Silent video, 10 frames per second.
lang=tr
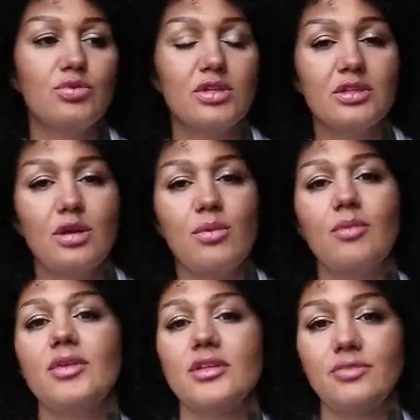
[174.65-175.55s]
bununla
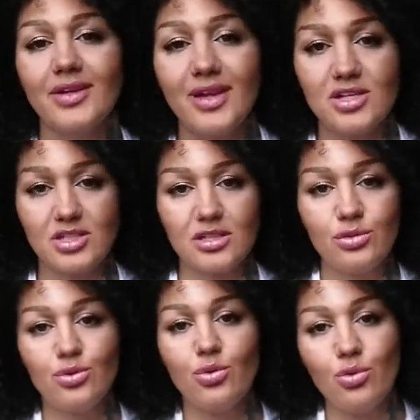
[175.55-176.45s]
tamamladığımda
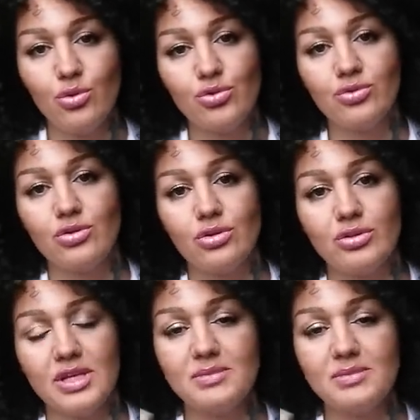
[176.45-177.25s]
gerçekten o e,